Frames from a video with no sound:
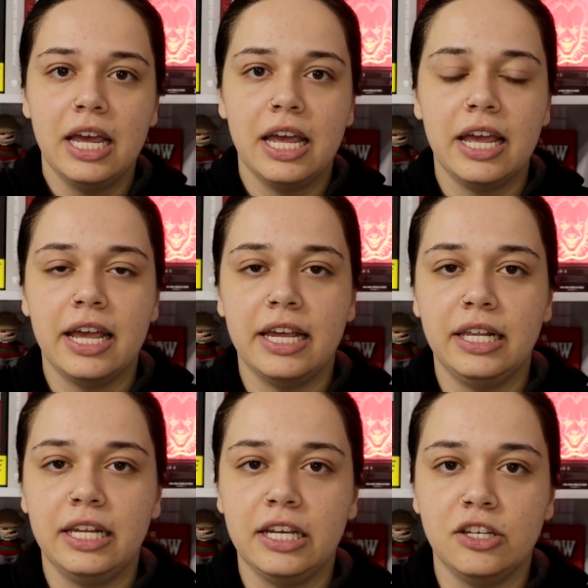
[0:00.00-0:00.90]

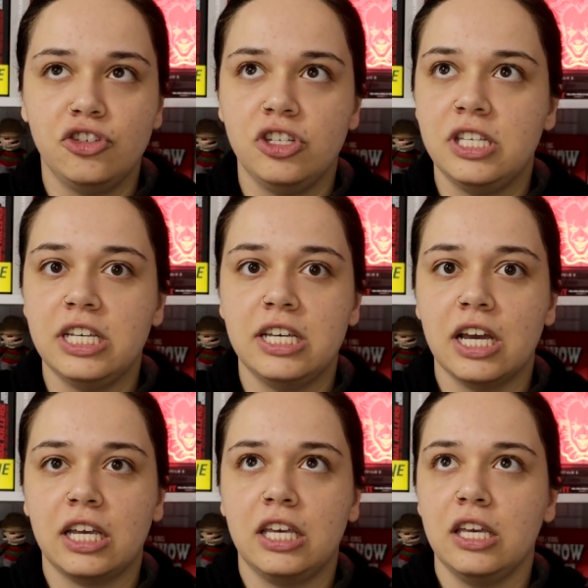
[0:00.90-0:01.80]
Ele
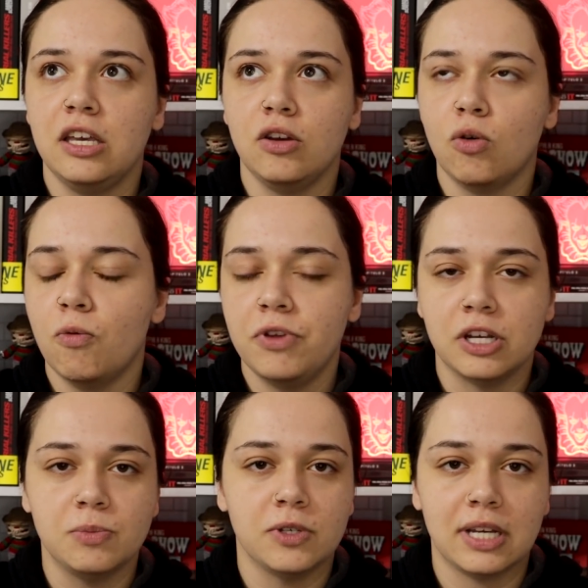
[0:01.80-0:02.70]
dizia que ouvir
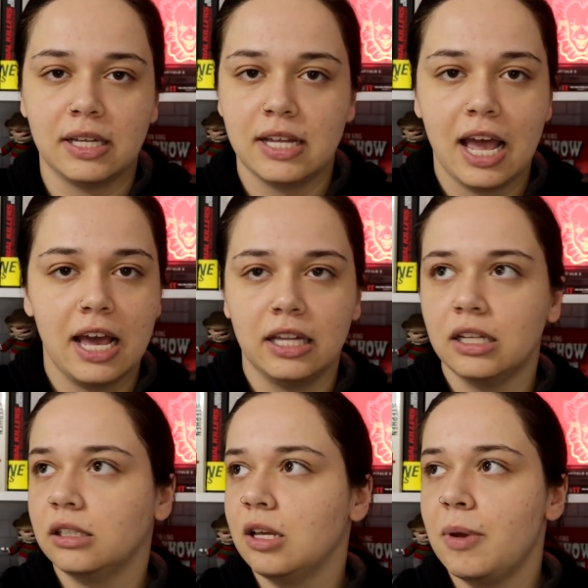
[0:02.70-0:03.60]
as músicas
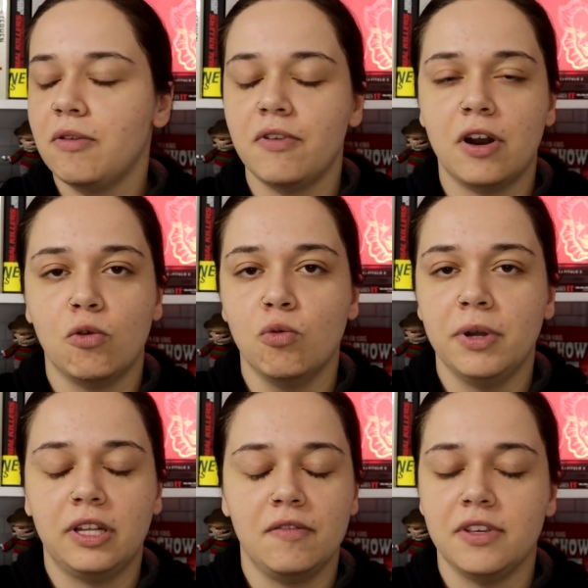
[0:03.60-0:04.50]
dela, também ver
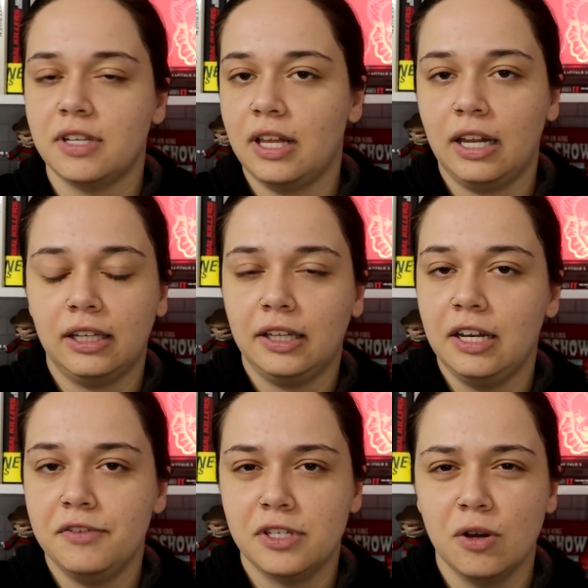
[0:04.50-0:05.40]
alguma entrevista dela na
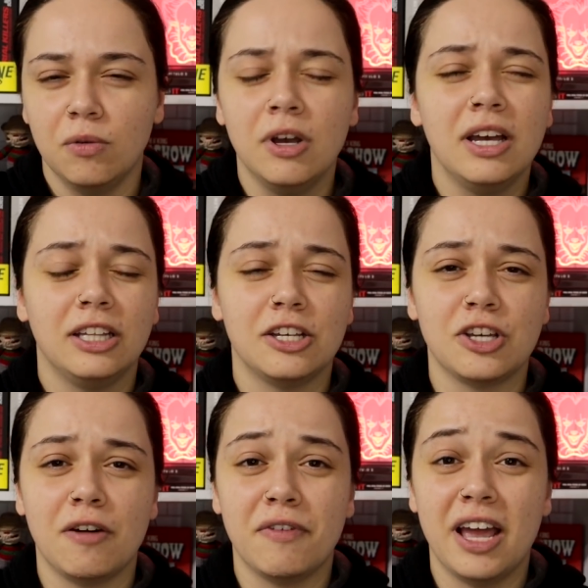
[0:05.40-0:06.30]
televisão,
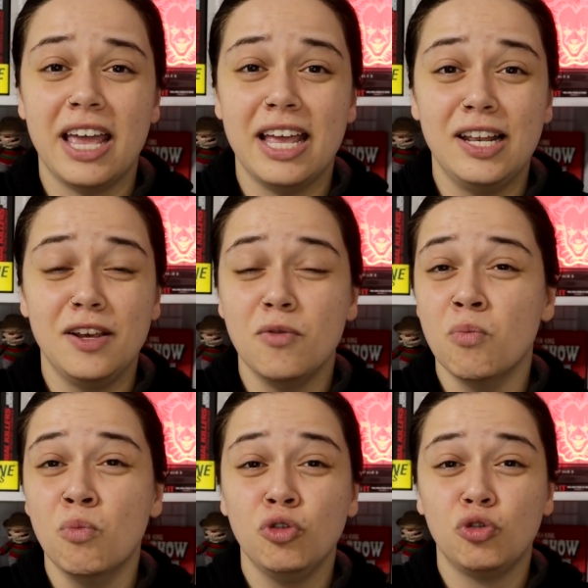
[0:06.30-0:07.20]
deixava ele
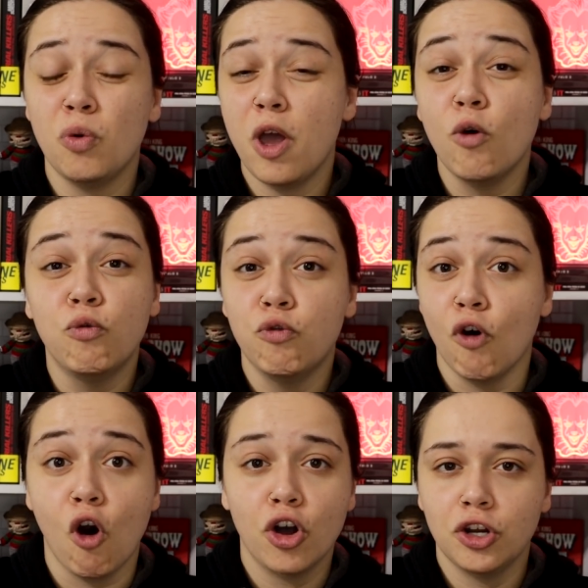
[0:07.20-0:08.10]
muito
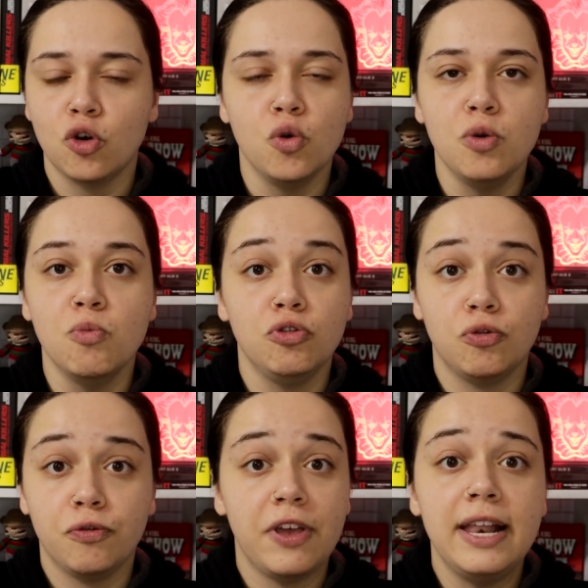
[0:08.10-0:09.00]
eufórico e
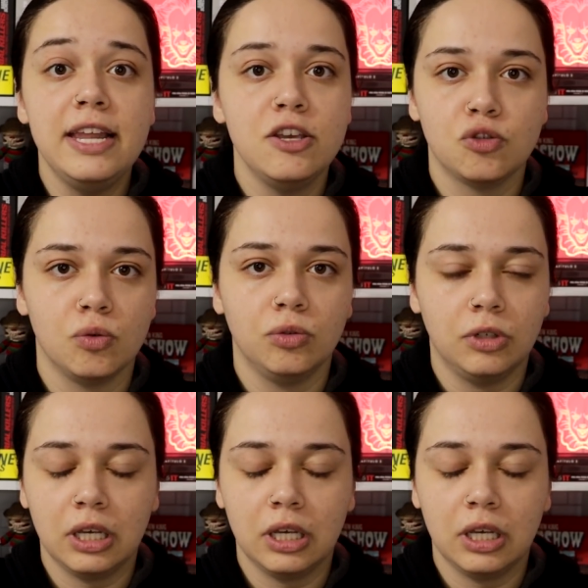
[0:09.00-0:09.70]
muito feliz com tudo